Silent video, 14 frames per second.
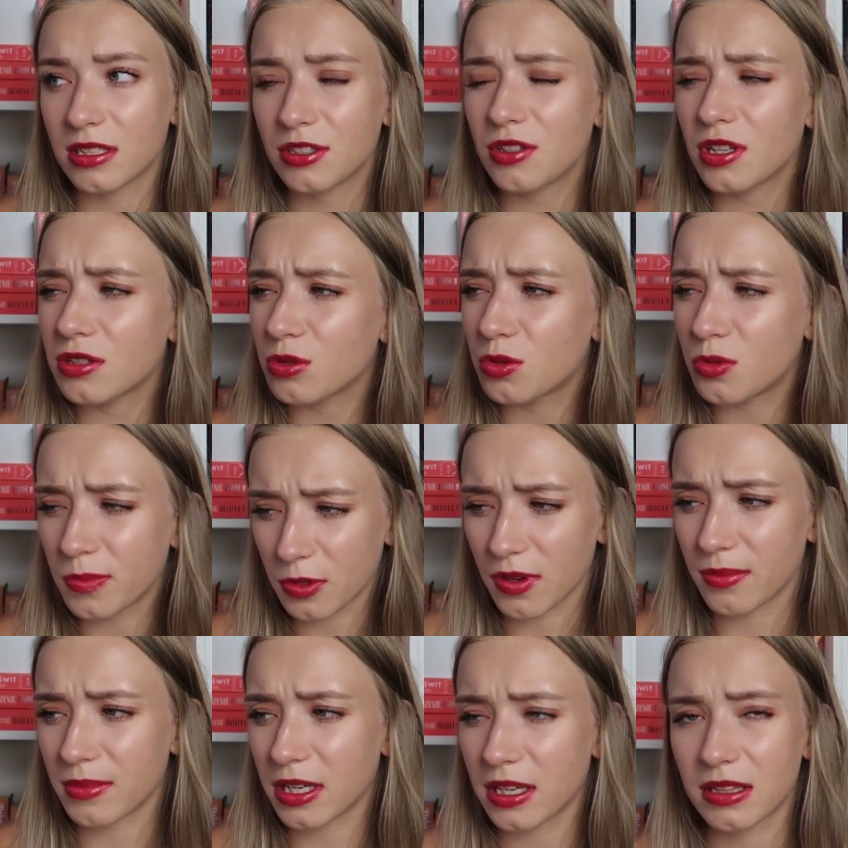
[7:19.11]
dlaczego ja to
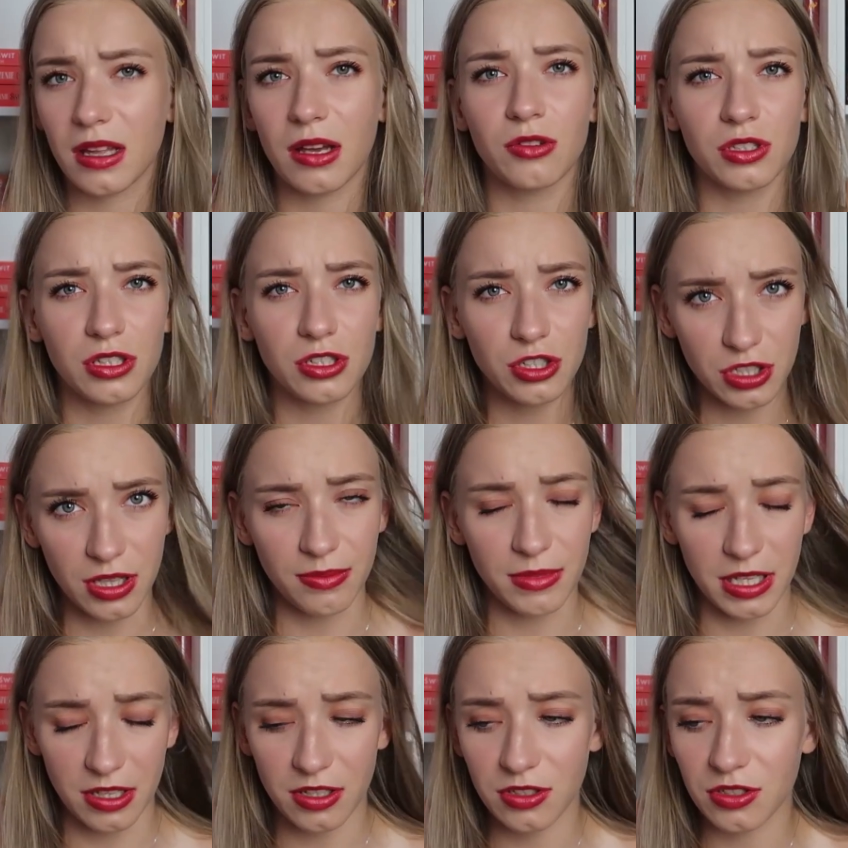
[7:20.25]
kupiłam, jak ja tego nie czytam,
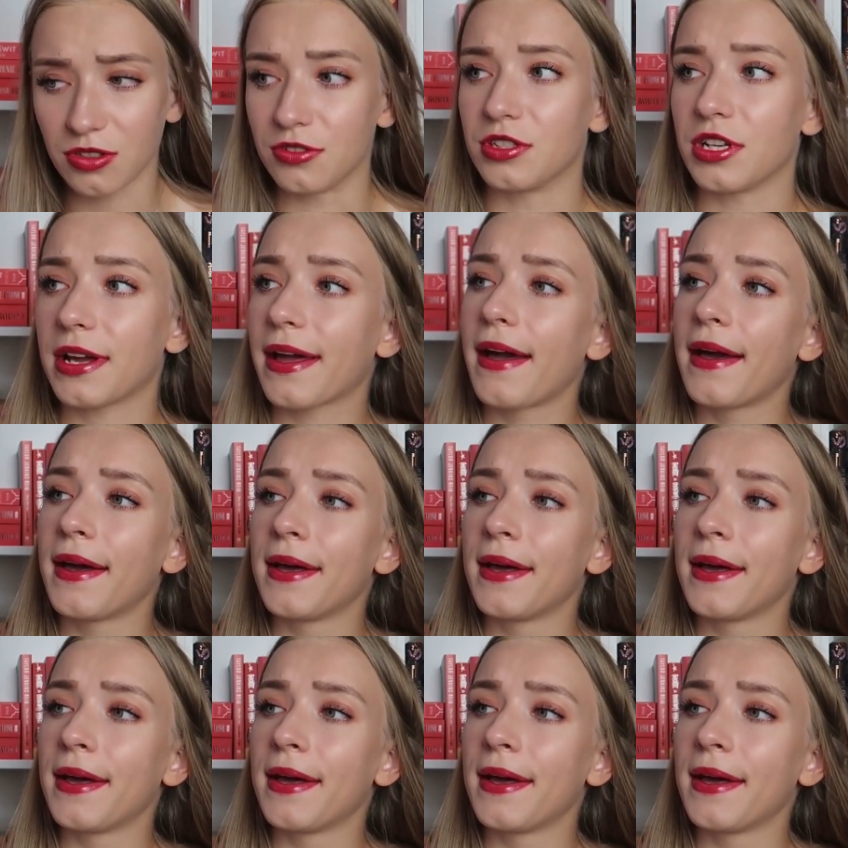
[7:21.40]
takich książek.